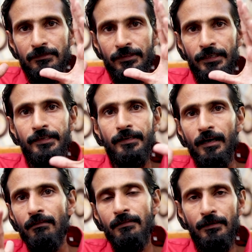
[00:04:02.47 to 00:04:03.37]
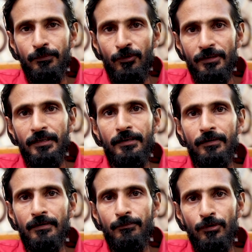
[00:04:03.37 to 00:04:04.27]
ஜெயிக்கிற அளவுக்கு
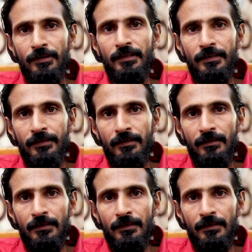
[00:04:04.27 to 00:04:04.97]
போட்டிக்கிட்டு போட்டிக்கிட்டு